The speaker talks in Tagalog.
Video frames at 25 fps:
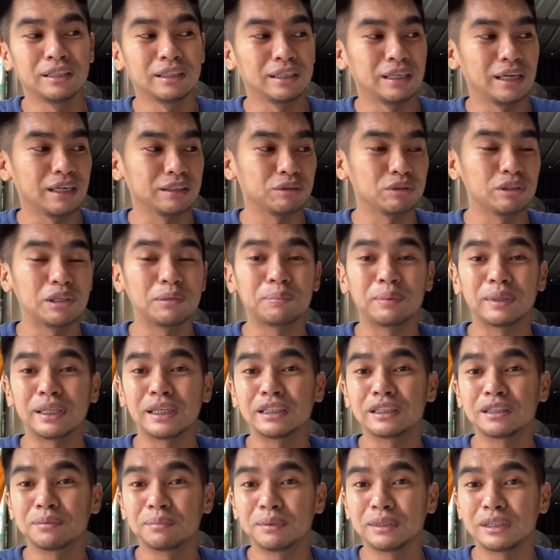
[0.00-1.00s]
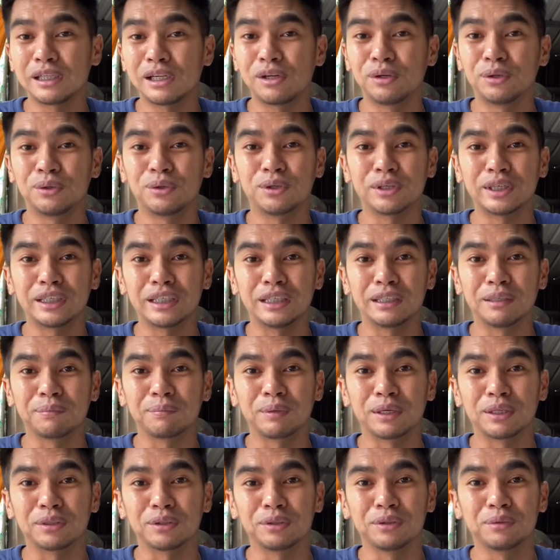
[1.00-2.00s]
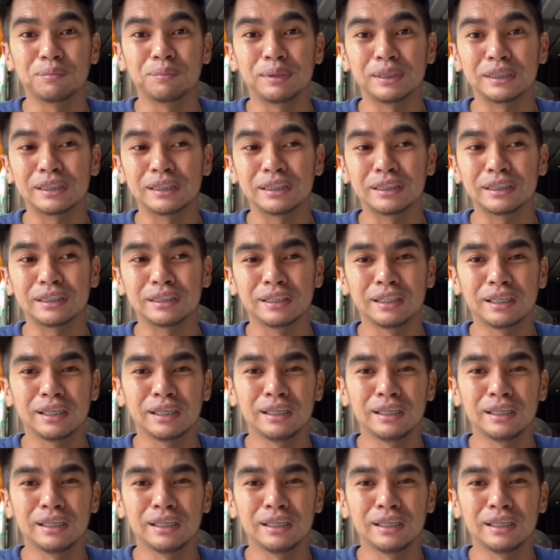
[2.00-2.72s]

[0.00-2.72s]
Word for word: Actually, parehas naman silang okay eh, pero mas,